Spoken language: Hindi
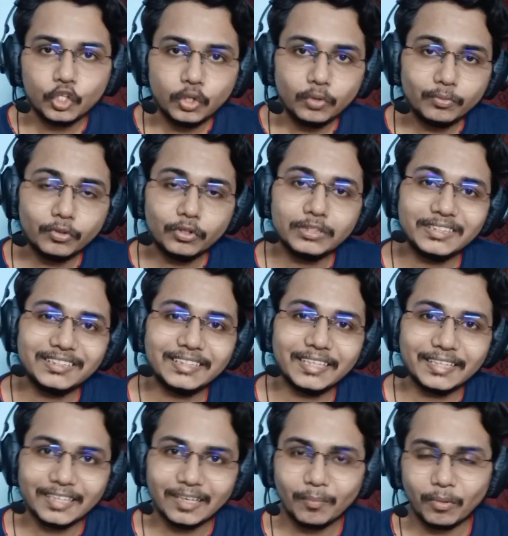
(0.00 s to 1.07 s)
तो वो चीज़
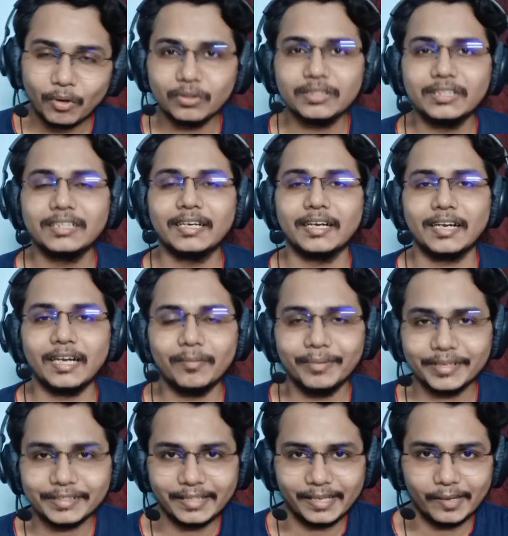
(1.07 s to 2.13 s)
देखना बहुत ही ख़राब
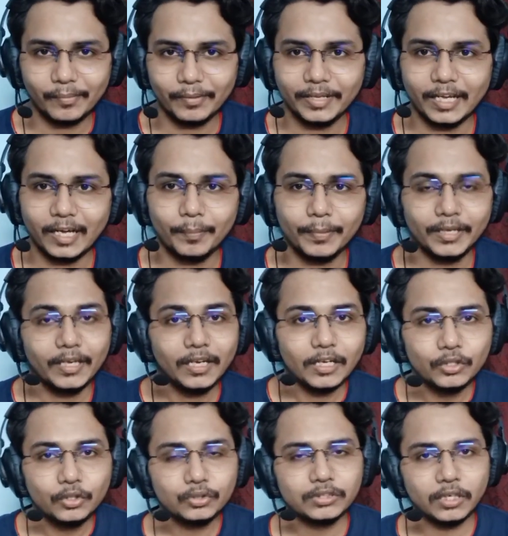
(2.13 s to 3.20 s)
लगता है भाई यहाँ पे
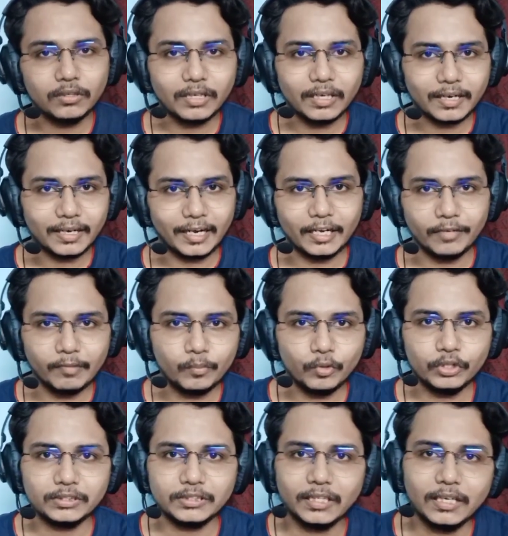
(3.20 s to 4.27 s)
दूसरा उनका राइट वी
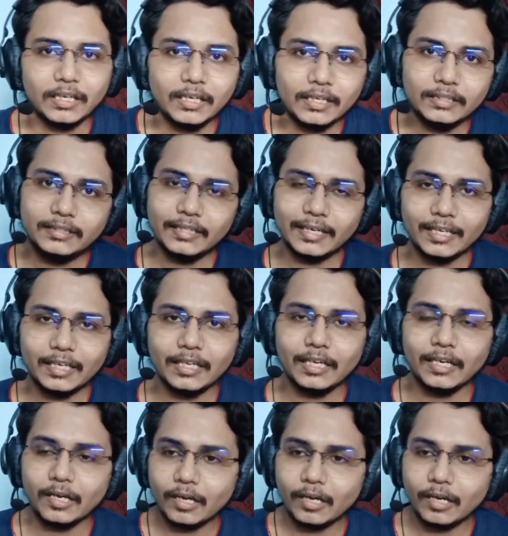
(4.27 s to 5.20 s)
पोजिशन जरी